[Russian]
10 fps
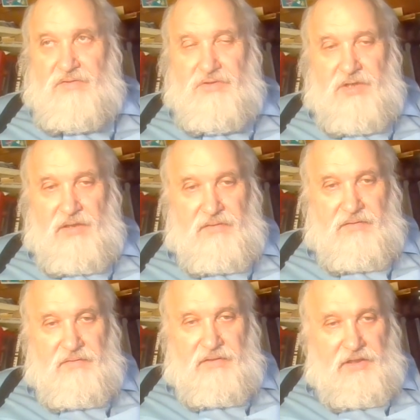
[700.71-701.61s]
изучал
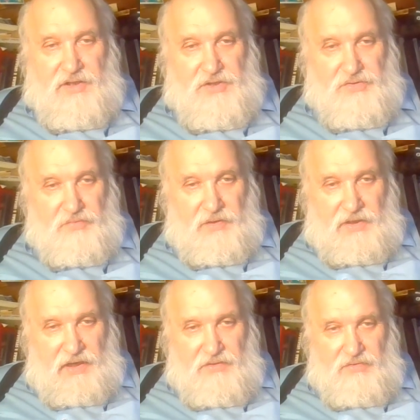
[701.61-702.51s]
теоретическую
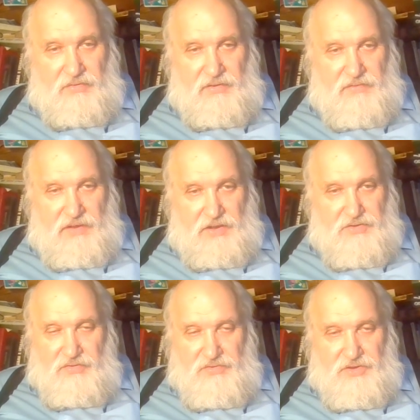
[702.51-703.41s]
механику и знаю,
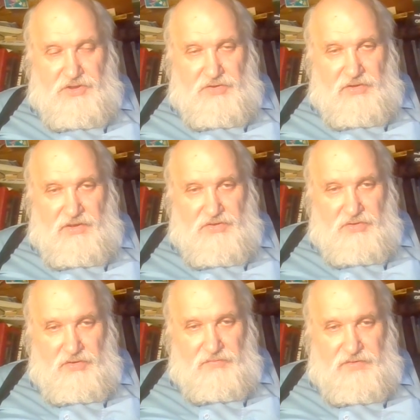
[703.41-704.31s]
что жестокий,
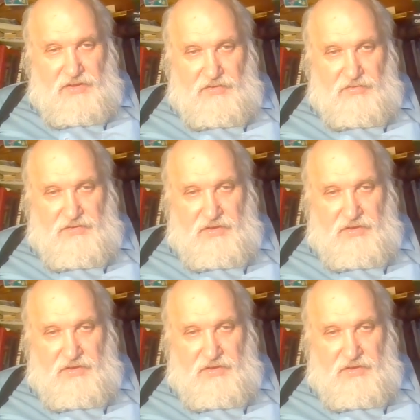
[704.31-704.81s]
суровый закон.